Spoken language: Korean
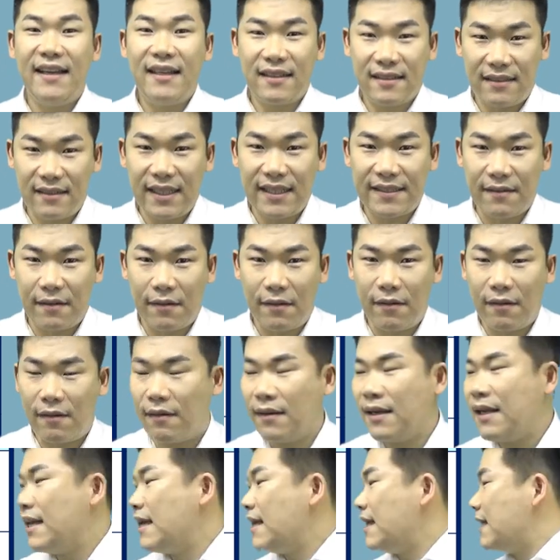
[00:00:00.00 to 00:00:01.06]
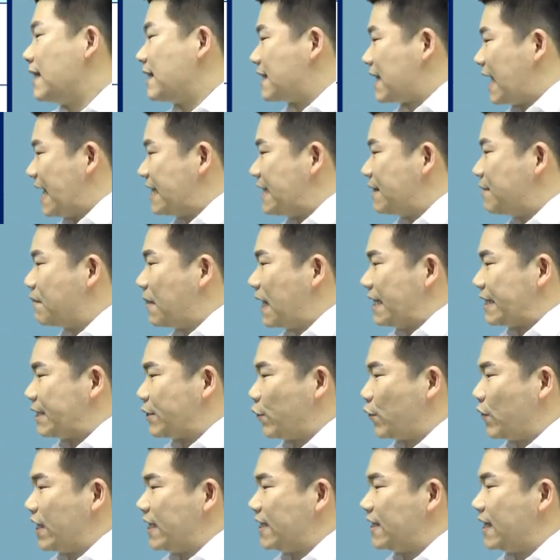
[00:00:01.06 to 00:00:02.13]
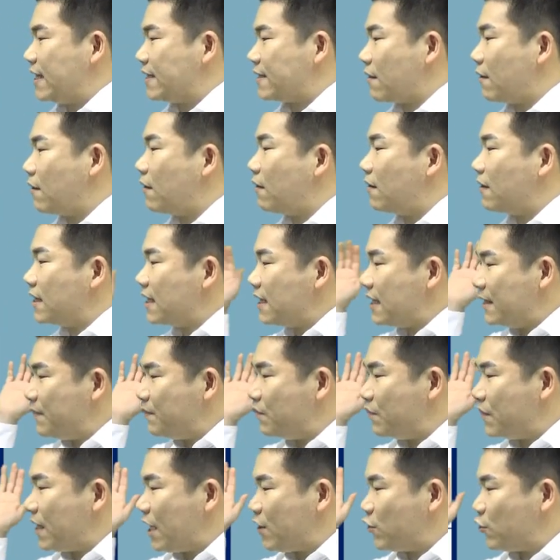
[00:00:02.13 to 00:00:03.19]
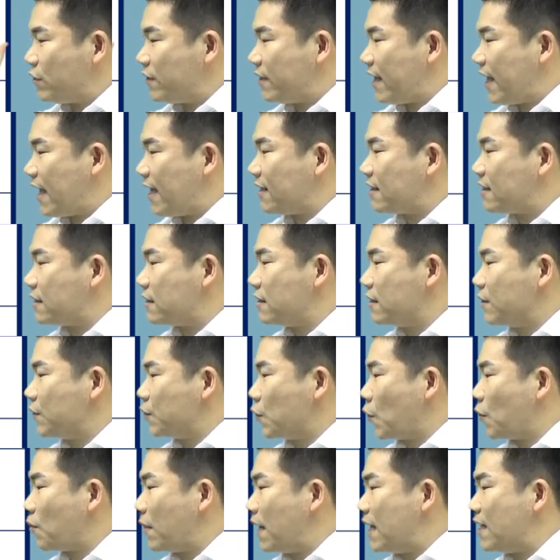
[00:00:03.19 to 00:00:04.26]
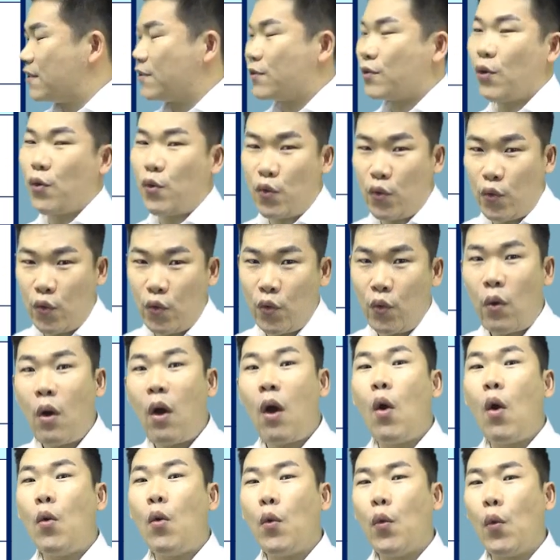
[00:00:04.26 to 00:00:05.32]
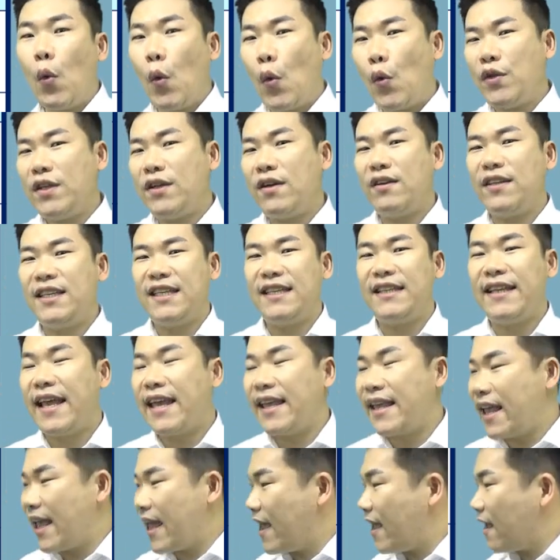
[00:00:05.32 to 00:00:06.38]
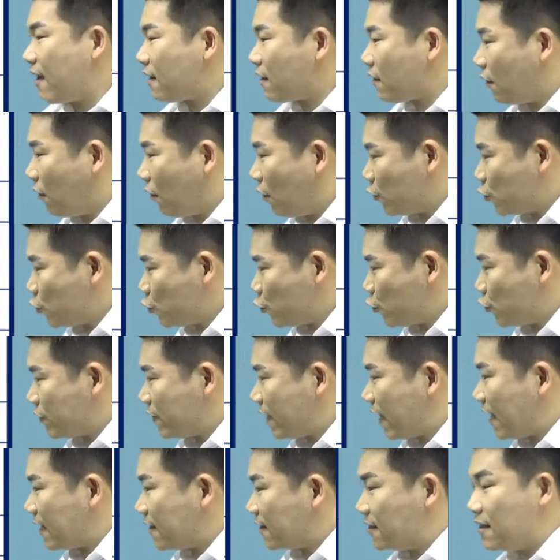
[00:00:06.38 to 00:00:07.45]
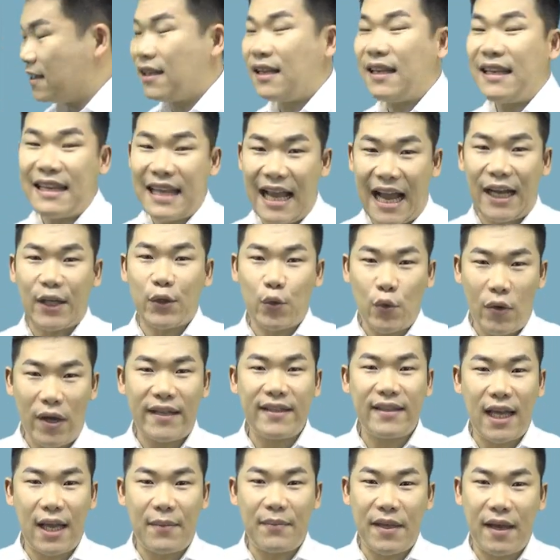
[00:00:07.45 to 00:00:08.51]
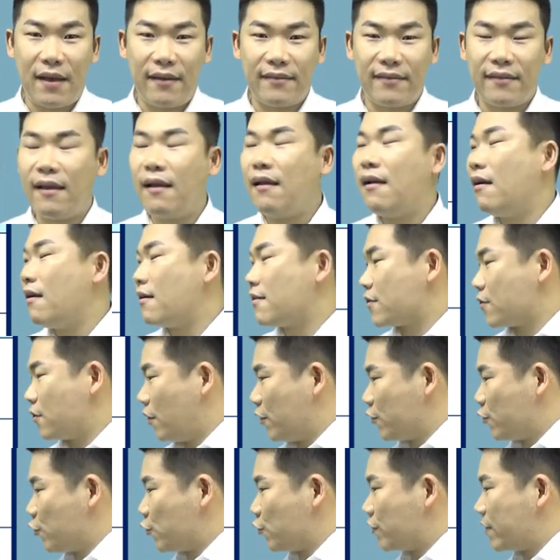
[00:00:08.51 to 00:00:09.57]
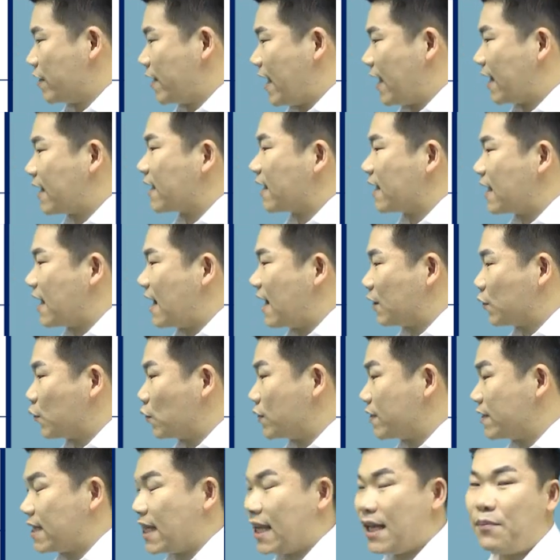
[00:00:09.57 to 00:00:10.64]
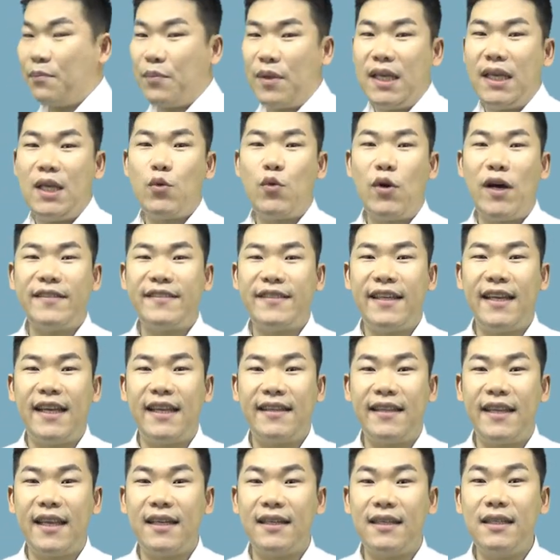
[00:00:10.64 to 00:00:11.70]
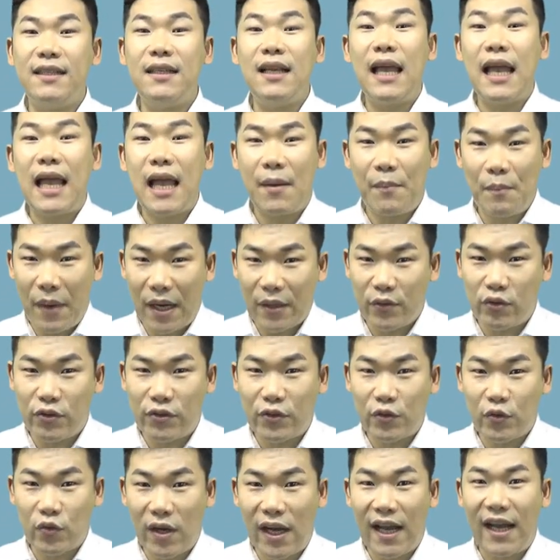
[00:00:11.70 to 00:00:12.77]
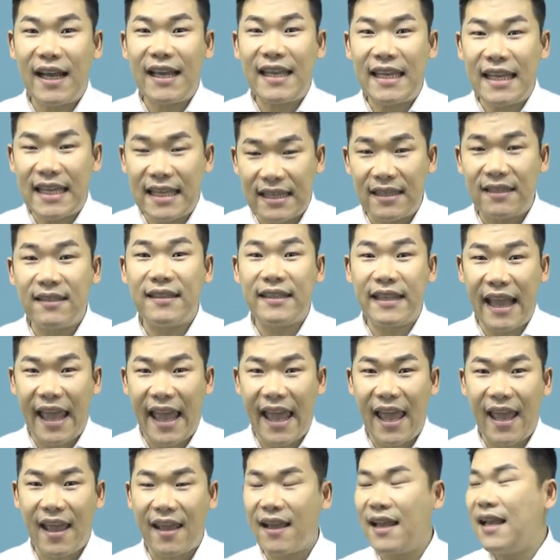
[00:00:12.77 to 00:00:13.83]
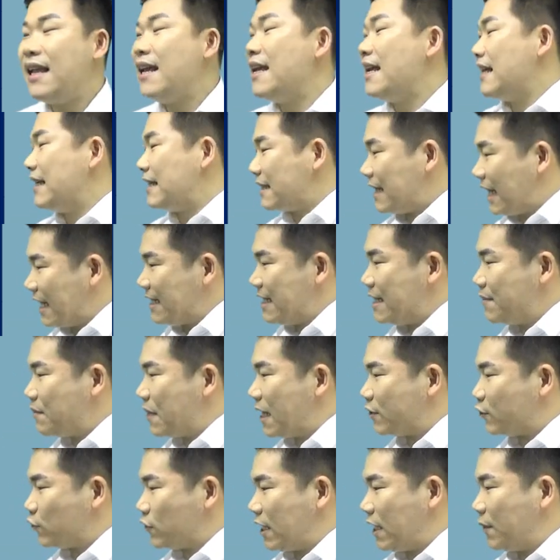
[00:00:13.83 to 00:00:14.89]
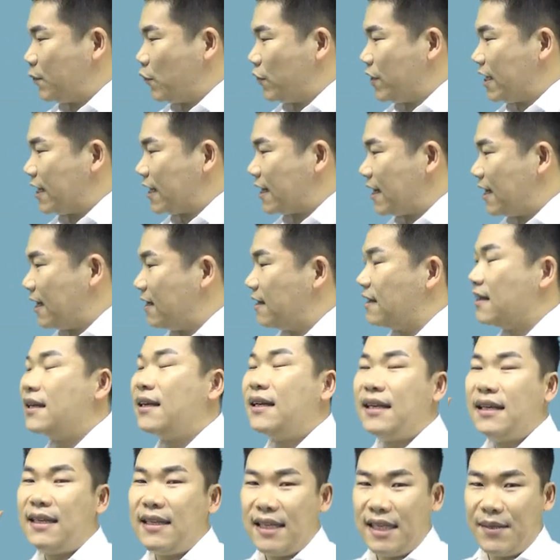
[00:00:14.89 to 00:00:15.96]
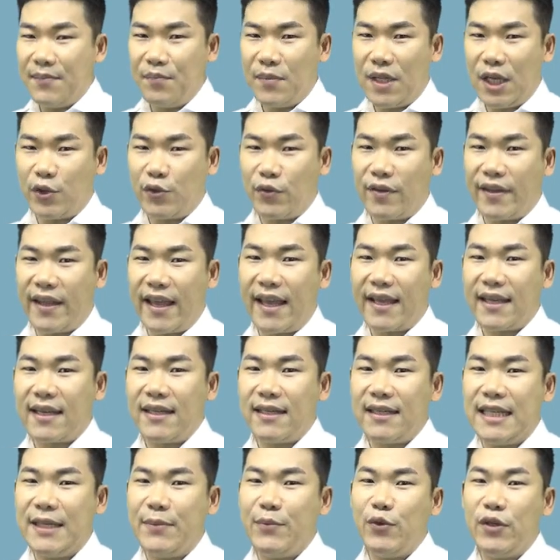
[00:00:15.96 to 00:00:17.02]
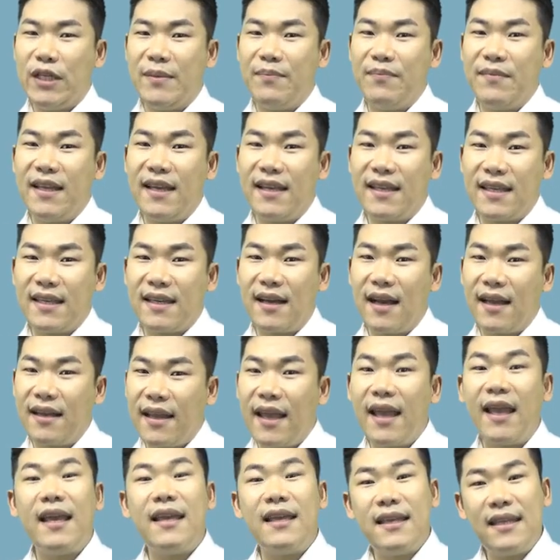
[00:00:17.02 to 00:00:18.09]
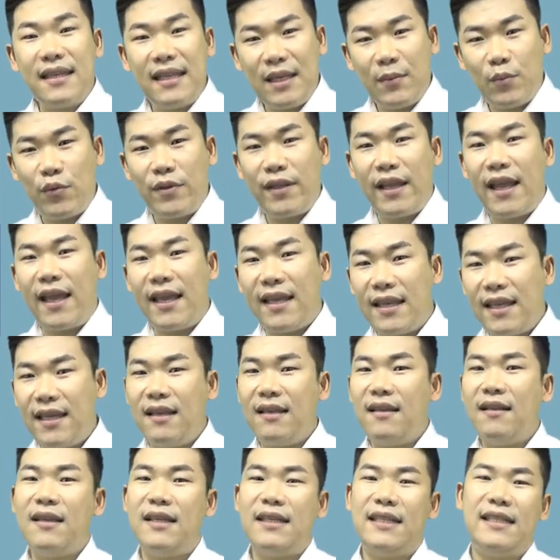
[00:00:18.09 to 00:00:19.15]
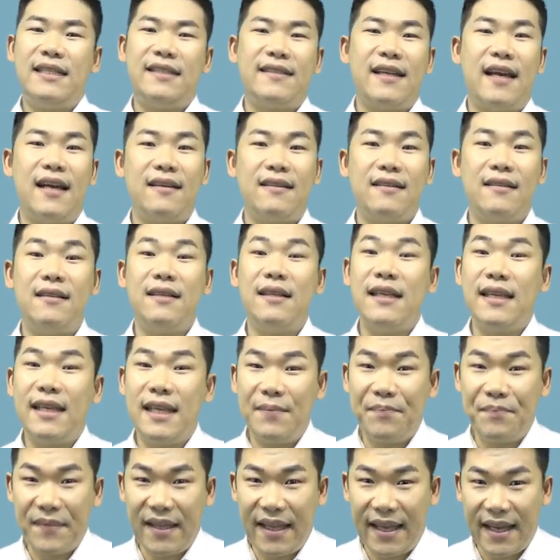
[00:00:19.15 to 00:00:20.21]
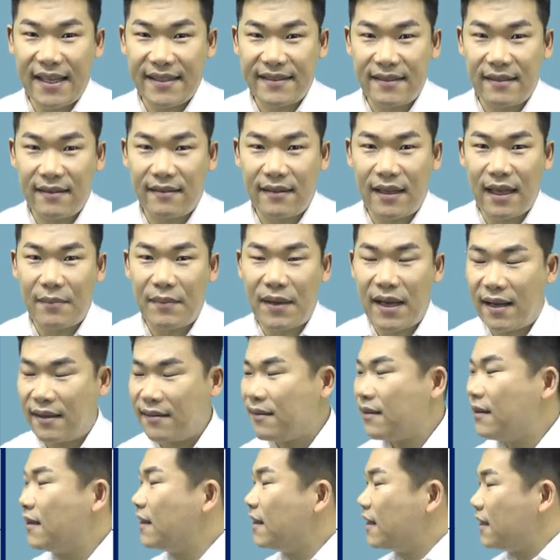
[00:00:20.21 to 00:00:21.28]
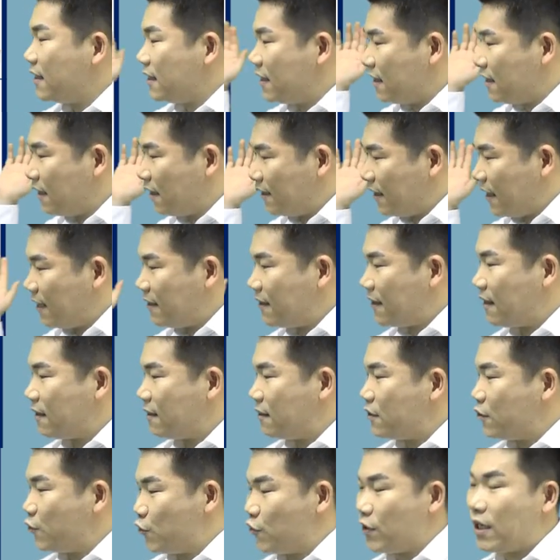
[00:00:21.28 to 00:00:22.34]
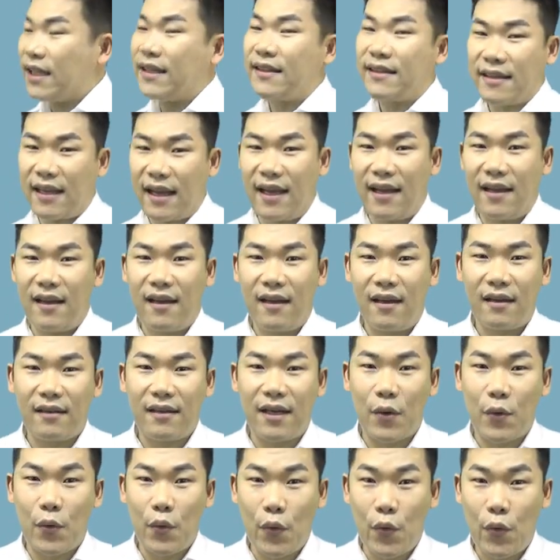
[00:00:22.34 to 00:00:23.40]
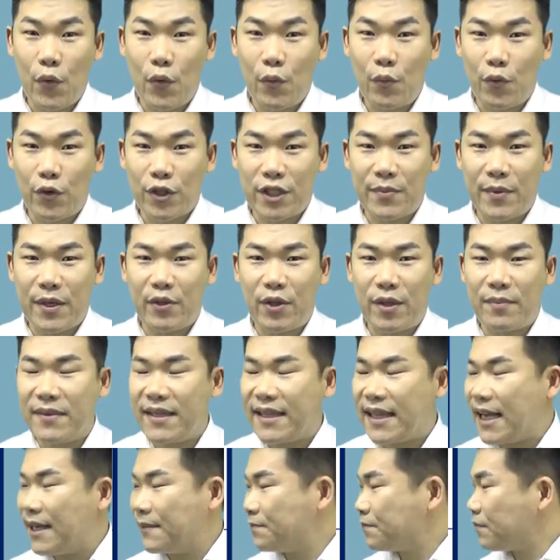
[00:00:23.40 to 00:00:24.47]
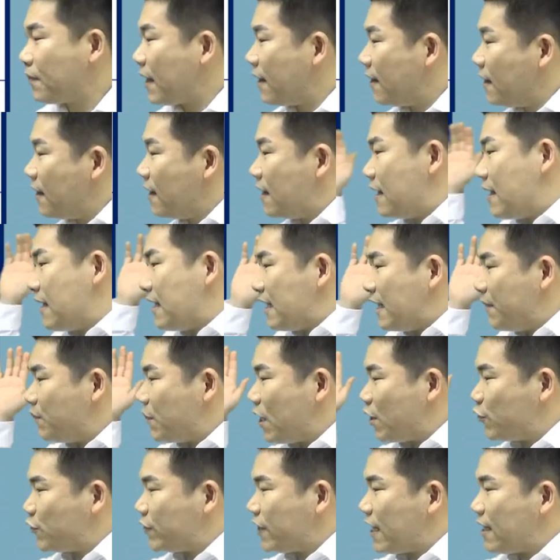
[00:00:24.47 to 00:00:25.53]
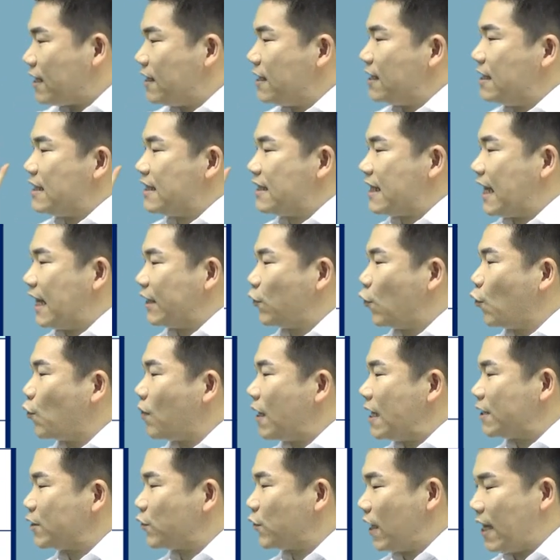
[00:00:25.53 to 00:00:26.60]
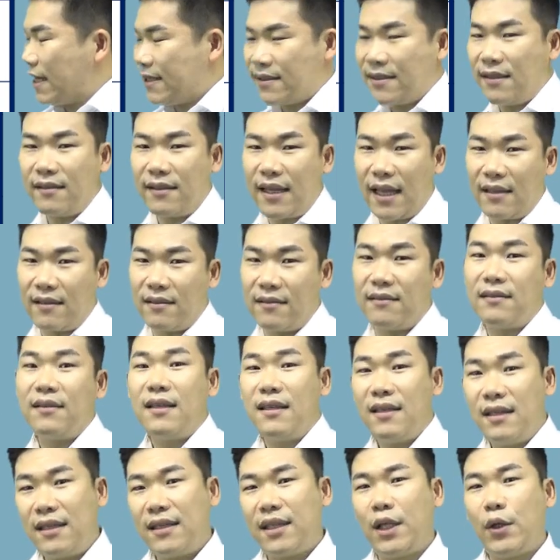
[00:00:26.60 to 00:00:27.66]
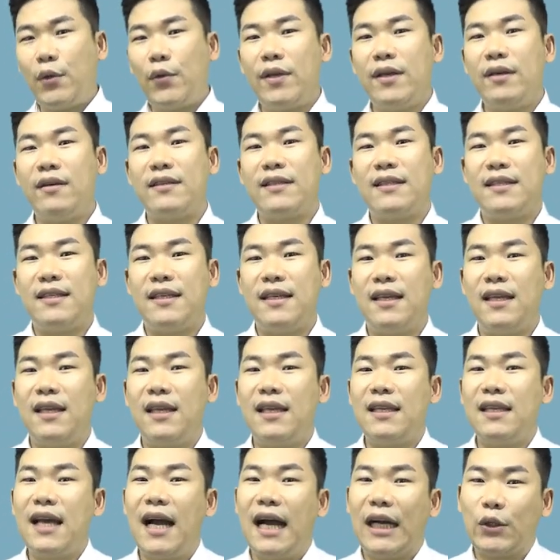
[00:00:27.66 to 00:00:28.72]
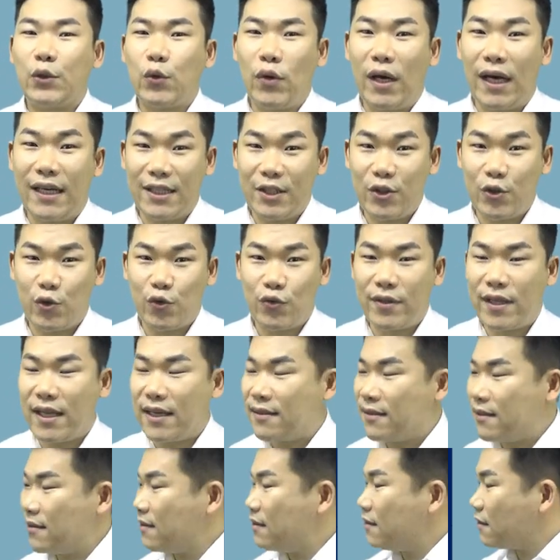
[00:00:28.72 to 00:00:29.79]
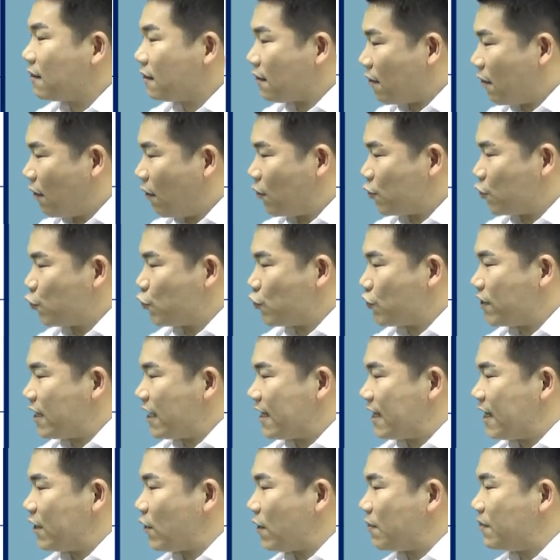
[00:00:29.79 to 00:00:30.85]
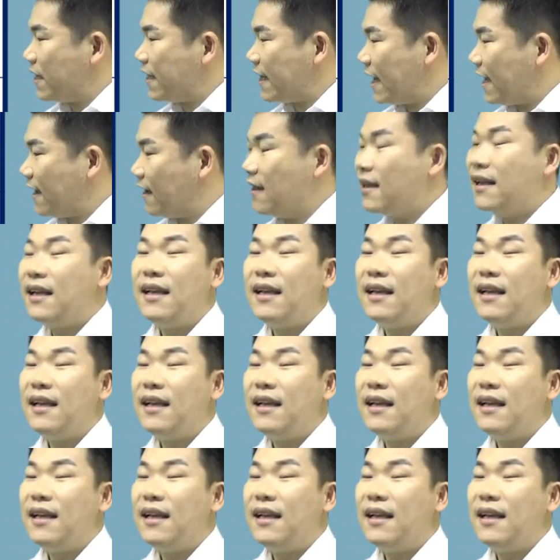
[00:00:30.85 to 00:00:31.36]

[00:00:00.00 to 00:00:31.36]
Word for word: 그래서 자진 말소로 인해서 임대주택 등록 말소 후 5년 이내에 거주주택을 양도한다면 거주주택 양도세 비과세 혜택을 받을 수가 있는데 자진 말소다 보니까 임대주택 의무 임대 기간의 2분의 1 이상을 임대했을 때만 이러한 혜택을 주겠다라고 보시면 됩니다. 임대주택을 자동 말소했을 때는 이때도 역시 양도하는 주택은 거주주택이 됩니다.